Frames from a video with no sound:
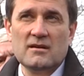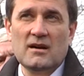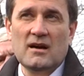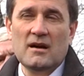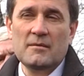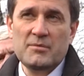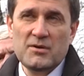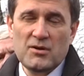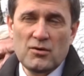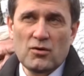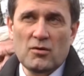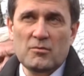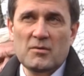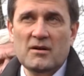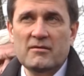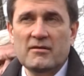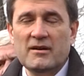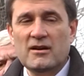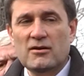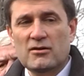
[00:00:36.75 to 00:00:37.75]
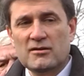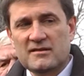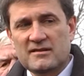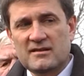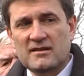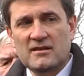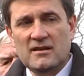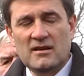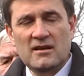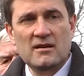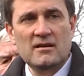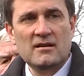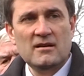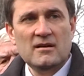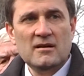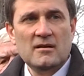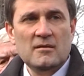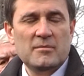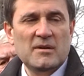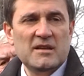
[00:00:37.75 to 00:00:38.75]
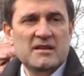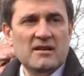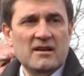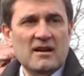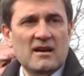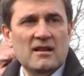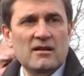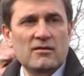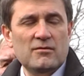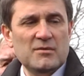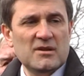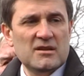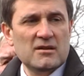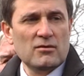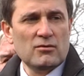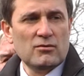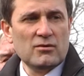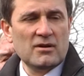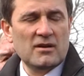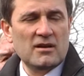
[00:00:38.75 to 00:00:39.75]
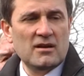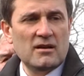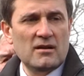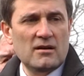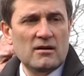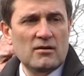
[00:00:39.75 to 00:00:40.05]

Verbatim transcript: объемов и от цены потеряла в металлургии